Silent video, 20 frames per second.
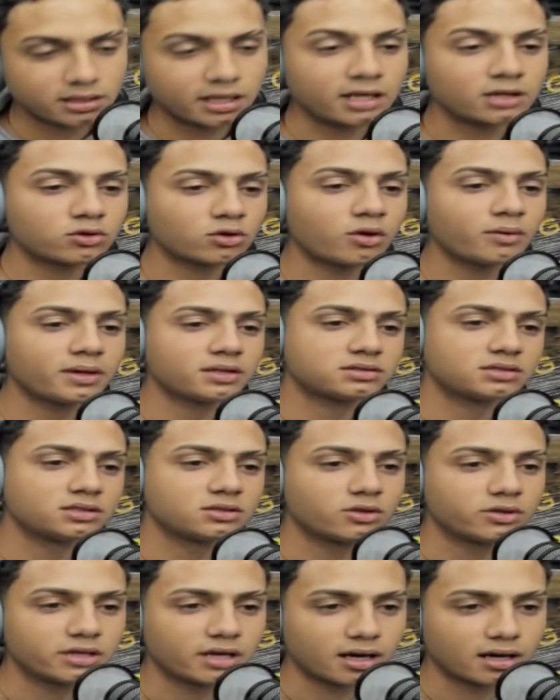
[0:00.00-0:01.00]
¿Tienes tu
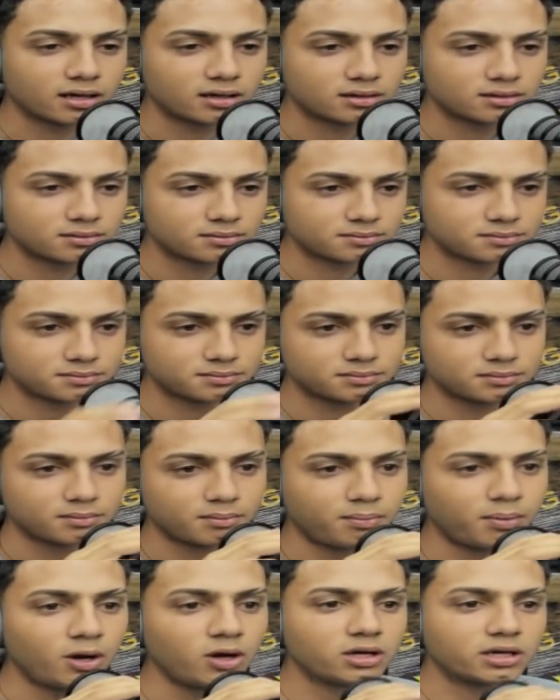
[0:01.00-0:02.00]
noviecito ya? No, yo no
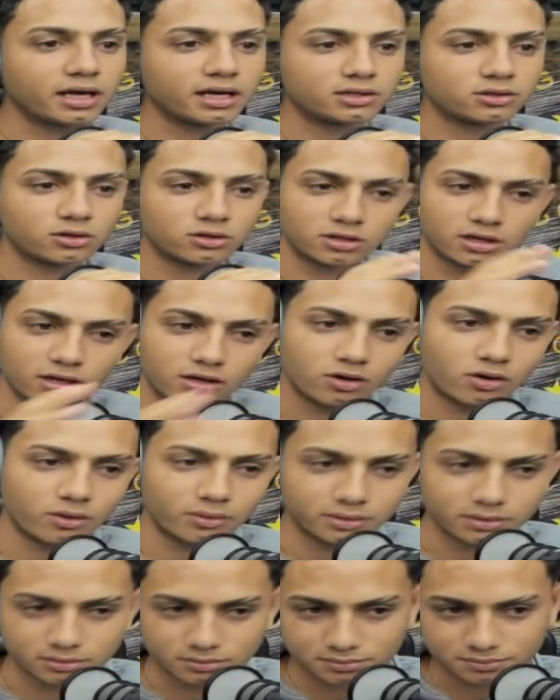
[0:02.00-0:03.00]
tengo novio. ¿Por qué tú no tienes pues
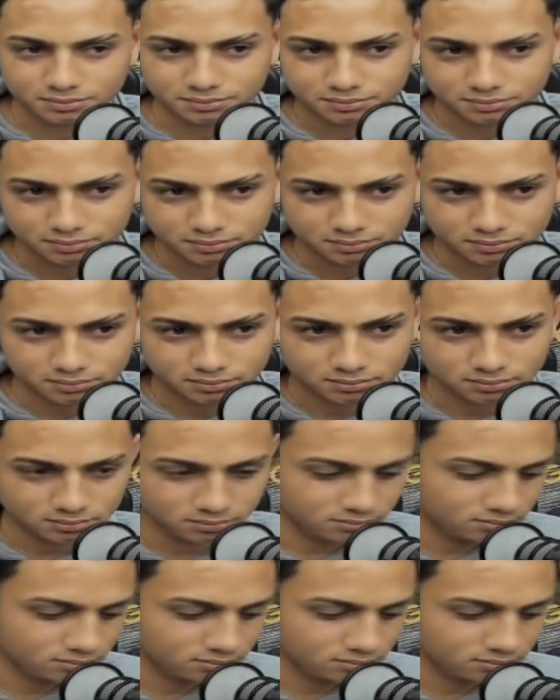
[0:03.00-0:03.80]
novio? no gente.